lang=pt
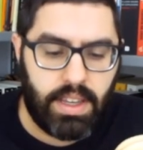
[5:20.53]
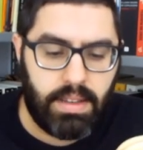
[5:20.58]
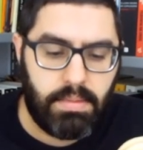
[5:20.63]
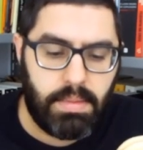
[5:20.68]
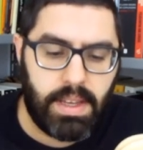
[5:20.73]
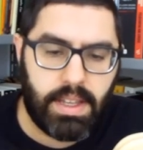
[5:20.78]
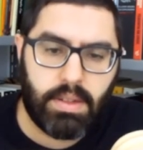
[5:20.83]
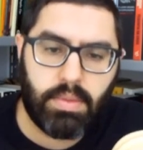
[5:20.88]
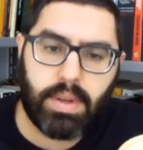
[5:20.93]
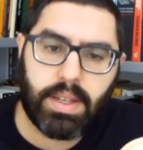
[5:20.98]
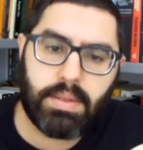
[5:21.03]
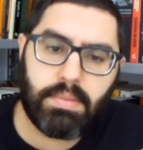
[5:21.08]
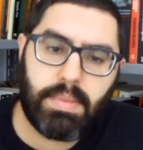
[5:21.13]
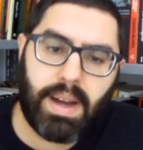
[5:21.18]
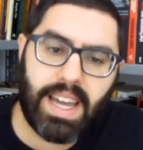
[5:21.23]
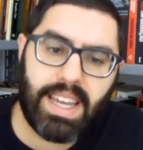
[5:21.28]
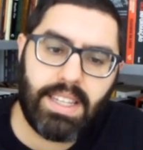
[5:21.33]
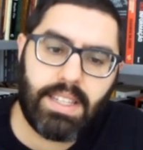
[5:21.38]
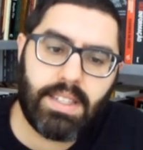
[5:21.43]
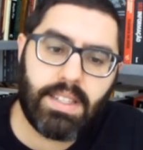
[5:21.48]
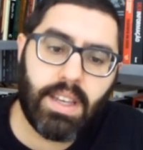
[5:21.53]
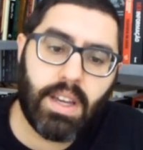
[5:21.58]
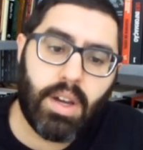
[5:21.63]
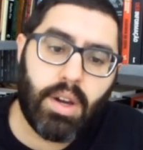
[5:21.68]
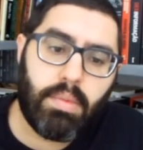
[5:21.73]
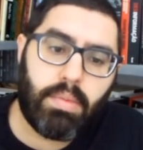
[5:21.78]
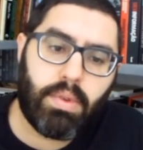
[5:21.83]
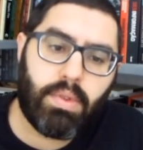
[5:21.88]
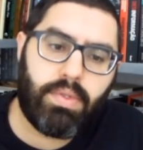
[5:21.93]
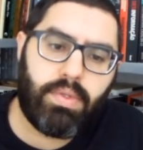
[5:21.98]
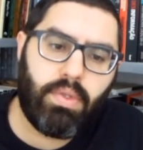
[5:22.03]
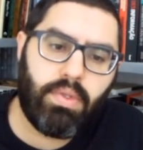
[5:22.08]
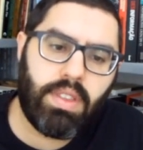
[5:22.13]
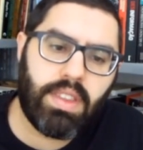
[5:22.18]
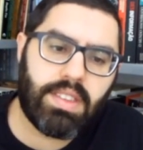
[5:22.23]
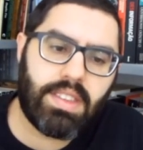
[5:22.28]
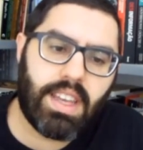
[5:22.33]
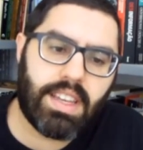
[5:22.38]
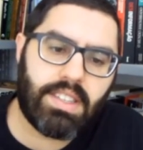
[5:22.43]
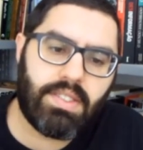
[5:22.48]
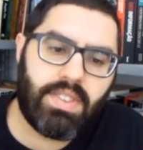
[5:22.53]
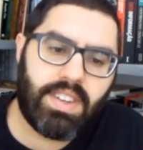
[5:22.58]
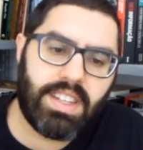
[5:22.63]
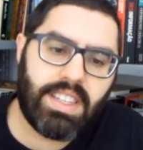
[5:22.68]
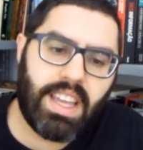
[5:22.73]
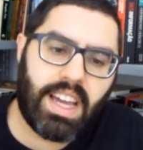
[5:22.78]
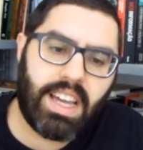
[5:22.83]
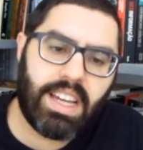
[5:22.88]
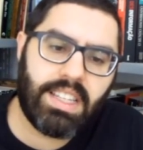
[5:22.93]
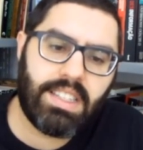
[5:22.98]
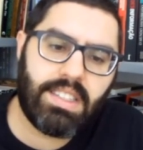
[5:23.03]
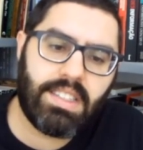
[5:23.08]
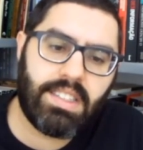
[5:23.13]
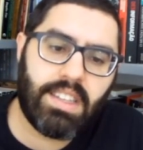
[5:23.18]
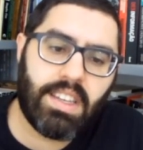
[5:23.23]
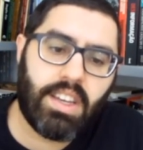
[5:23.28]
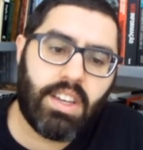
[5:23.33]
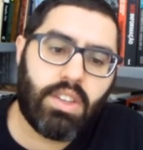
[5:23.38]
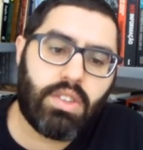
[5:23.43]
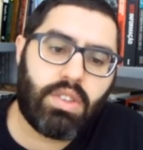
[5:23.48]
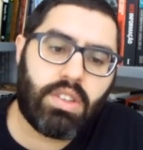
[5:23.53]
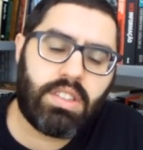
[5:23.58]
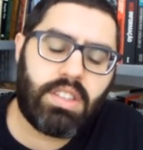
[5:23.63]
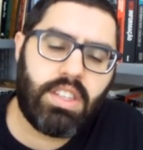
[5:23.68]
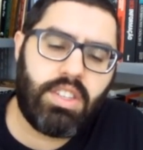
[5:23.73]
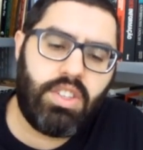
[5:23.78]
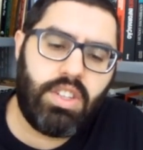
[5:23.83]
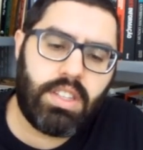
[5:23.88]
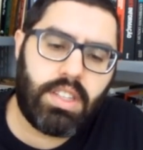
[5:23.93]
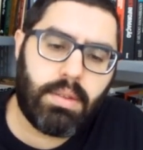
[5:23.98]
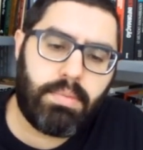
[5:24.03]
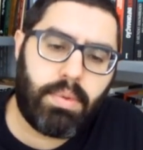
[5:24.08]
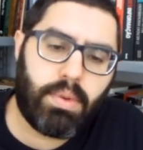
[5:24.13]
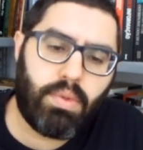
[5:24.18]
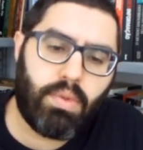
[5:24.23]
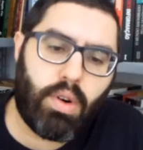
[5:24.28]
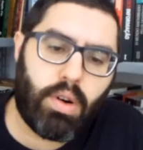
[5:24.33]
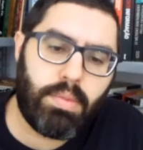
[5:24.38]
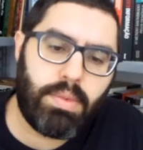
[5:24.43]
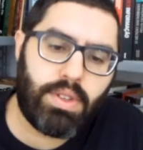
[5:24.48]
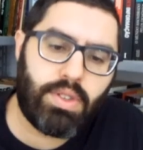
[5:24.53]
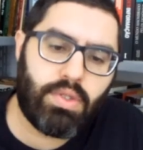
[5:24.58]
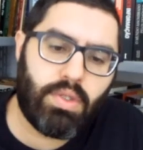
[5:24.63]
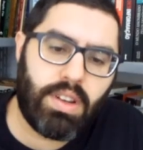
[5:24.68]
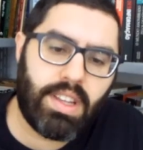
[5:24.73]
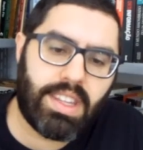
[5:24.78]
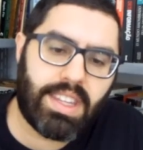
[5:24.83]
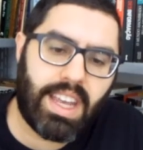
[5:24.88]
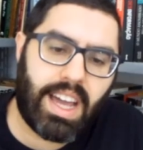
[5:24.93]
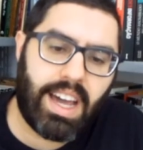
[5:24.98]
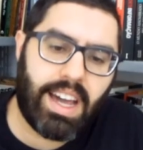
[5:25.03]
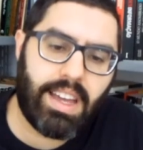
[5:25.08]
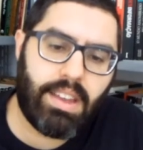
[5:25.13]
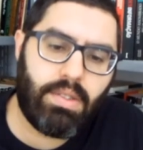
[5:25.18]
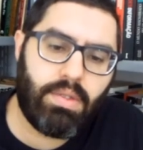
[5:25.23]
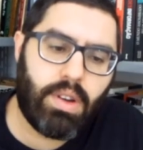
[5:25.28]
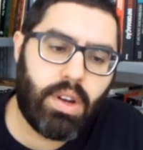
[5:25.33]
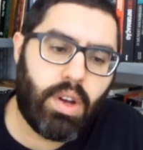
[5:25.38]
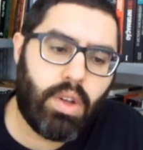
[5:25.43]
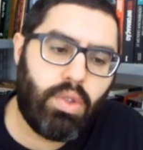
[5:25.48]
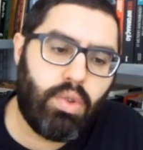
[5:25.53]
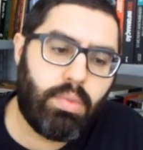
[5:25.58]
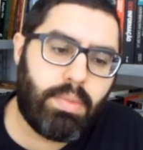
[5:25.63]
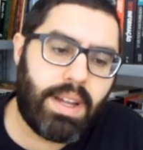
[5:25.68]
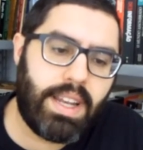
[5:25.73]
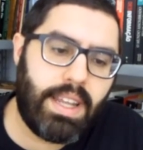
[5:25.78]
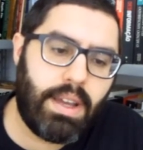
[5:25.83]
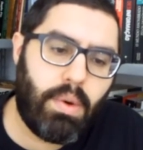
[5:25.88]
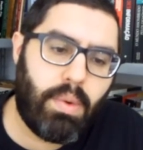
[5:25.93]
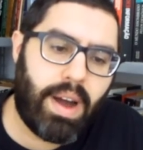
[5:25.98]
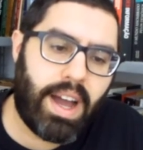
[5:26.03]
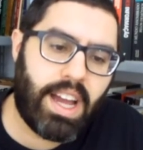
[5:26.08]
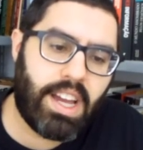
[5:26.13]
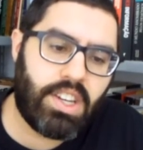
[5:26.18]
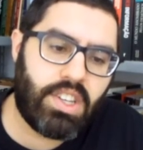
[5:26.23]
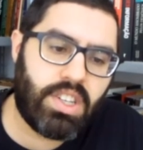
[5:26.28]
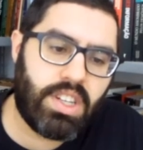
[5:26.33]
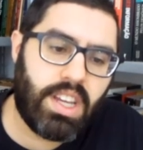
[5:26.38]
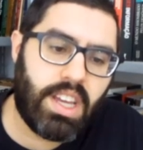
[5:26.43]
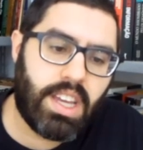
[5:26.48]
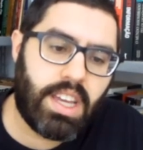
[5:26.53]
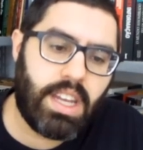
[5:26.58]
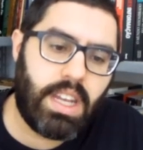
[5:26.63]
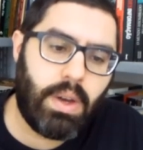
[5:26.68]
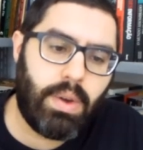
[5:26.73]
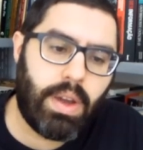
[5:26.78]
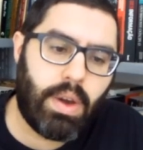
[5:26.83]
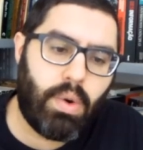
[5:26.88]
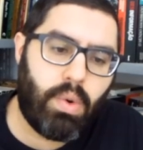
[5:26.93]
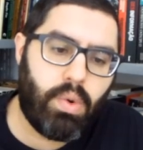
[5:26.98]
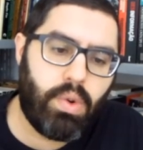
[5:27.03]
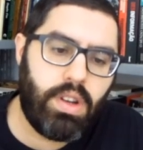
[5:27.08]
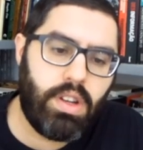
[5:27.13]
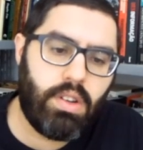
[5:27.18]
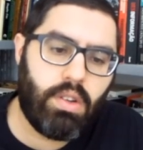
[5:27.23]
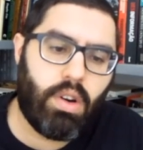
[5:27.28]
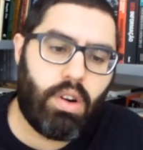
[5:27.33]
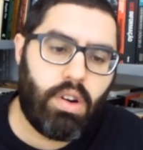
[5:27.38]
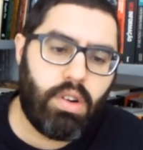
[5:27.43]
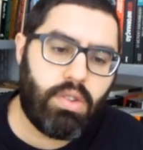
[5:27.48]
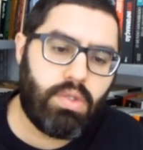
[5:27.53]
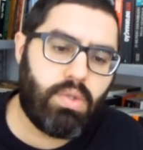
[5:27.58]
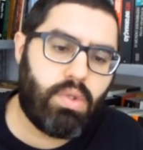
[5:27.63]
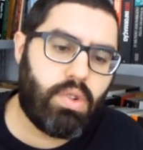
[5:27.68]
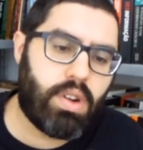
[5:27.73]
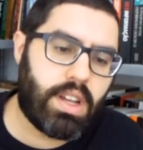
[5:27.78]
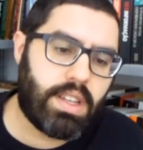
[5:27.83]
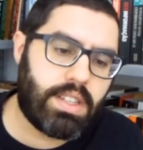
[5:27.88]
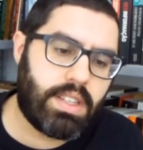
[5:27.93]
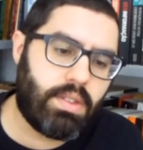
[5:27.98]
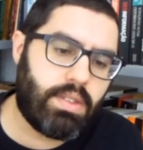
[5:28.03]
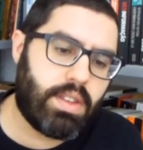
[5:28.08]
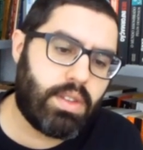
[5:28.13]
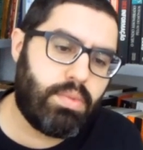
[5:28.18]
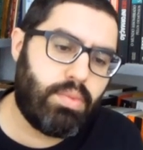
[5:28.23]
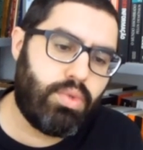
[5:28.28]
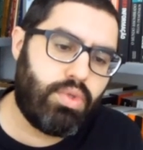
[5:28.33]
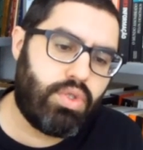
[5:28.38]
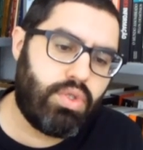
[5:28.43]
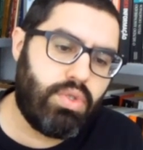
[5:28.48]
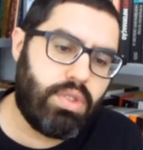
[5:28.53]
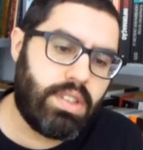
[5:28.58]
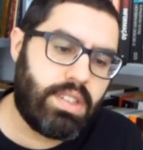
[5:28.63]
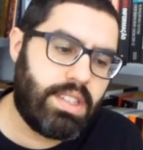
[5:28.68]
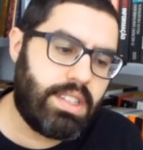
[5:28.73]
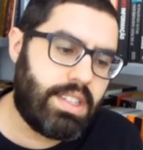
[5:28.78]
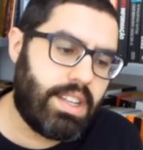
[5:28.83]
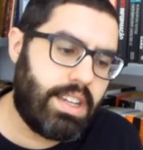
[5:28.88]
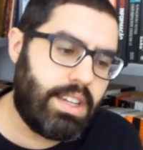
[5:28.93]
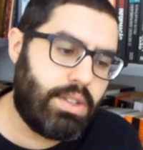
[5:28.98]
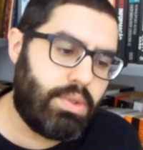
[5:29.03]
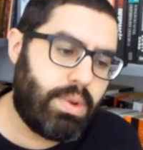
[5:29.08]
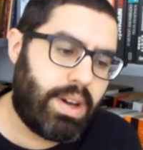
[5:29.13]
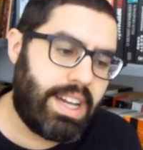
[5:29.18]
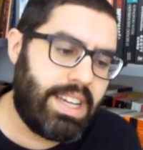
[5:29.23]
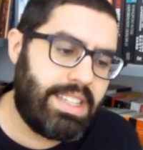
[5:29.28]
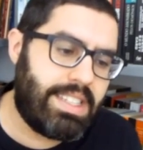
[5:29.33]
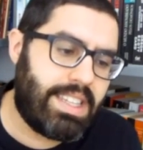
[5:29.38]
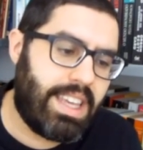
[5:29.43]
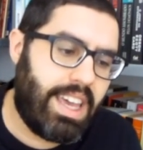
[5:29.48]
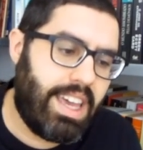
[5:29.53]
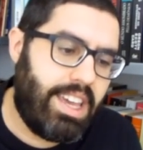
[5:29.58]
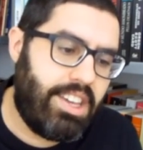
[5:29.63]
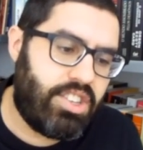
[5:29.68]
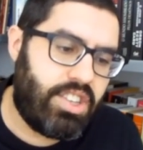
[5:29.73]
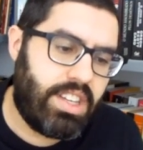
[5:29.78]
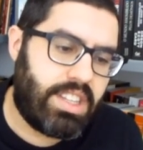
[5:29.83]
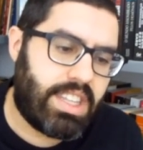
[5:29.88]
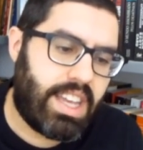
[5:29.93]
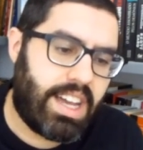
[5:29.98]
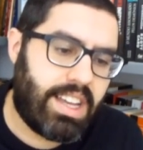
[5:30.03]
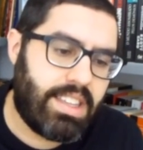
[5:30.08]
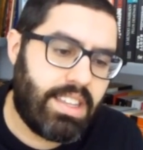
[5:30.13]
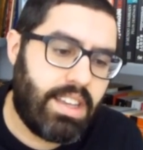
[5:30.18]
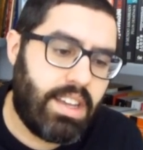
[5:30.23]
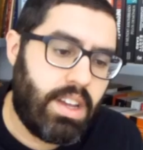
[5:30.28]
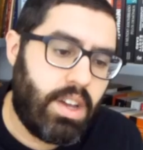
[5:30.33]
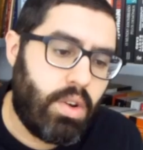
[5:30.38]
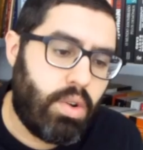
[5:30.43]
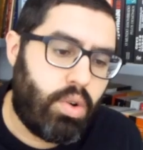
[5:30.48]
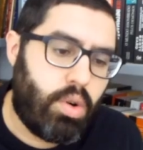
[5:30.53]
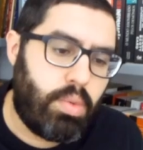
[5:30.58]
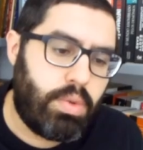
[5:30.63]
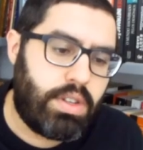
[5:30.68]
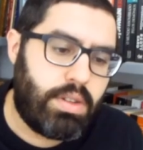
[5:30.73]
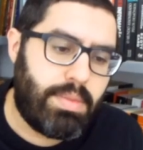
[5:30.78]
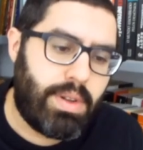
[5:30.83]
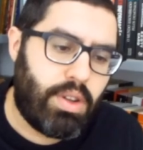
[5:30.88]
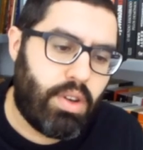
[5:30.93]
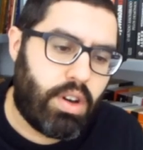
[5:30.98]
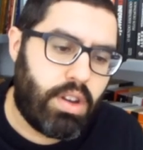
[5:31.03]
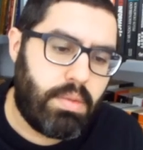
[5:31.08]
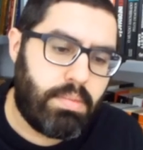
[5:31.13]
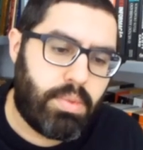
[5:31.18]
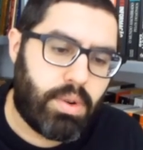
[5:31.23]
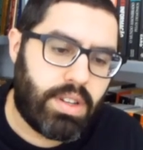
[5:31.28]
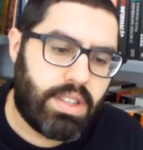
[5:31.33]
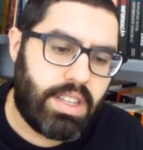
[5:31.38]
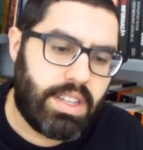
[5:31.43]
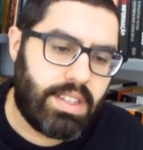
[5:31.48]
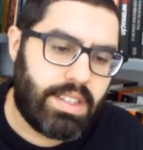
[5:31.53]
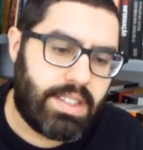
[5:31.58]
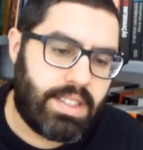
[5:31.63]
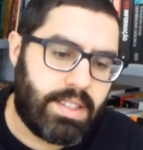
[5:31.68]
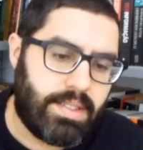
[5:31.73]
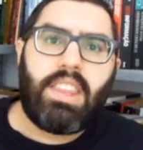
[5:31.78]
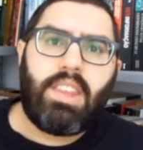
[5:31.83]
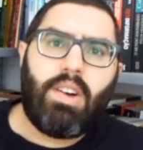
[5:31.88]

e mesmo as mais profundas das verdades só ser dita por um homem solitário numa linguagem que não ecoe logo no coração das multidões intelectuais é rejeitada como de menor importância.